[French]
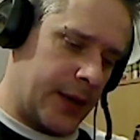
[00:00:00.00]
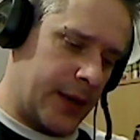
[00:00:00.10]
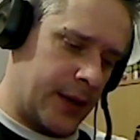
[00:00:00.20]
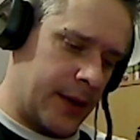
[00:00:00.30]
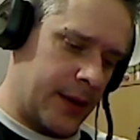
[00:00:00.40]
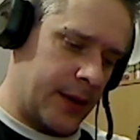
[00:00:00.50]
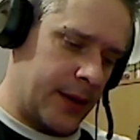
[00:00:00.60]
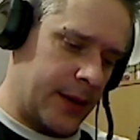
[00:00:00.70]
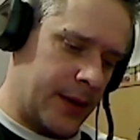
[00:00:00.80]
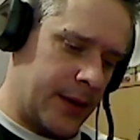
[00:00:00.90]

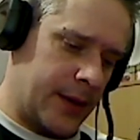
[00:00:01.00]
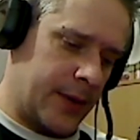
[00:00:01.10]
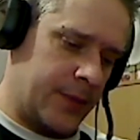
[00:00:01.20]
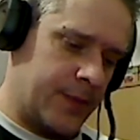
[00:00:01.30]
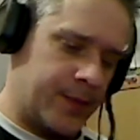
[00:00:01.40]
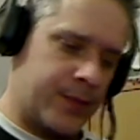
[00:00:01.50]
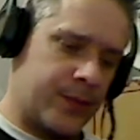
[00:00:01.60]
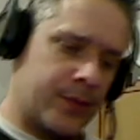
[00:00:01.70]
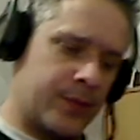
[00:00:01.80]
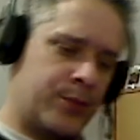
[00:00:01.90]
euh,
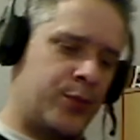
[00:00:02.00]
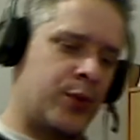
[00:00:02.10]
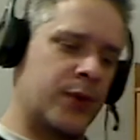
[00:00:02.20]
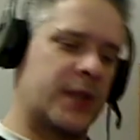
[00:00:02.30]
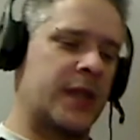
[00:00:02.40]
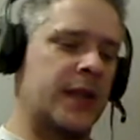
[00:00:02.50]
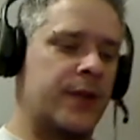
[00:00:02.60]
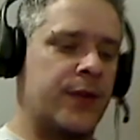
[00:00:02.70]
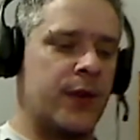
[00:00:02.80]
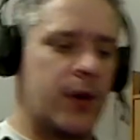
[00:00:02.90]
pour ce qui est des
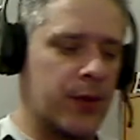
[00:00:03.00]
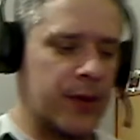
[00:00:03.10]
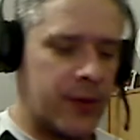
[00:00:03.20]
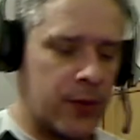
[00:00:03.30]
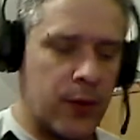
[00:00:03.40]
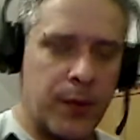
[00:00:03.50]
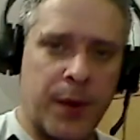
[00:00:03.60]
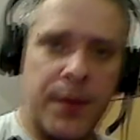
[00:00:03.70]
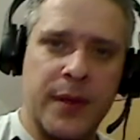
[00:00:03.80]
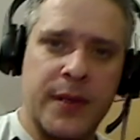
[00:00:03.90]
fioles, on est sur le
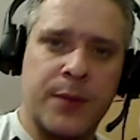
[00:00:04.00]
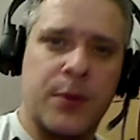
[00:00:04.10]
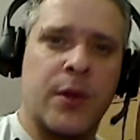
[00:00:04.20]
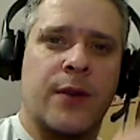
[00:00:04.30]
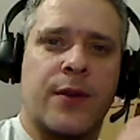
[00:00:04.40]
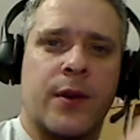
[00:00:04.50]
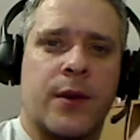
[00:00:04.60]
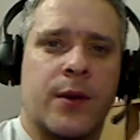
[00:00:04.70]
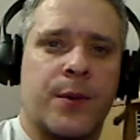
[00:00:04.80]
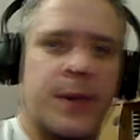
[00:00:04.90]
même principe que les
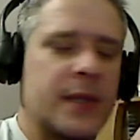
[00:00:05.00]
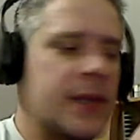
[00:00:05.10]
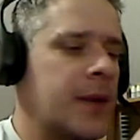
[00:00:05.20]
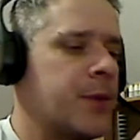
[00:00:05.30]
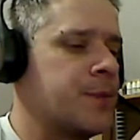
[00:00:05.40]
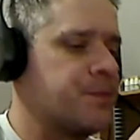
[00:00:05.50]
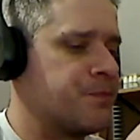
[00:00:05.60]
fioles précédemment.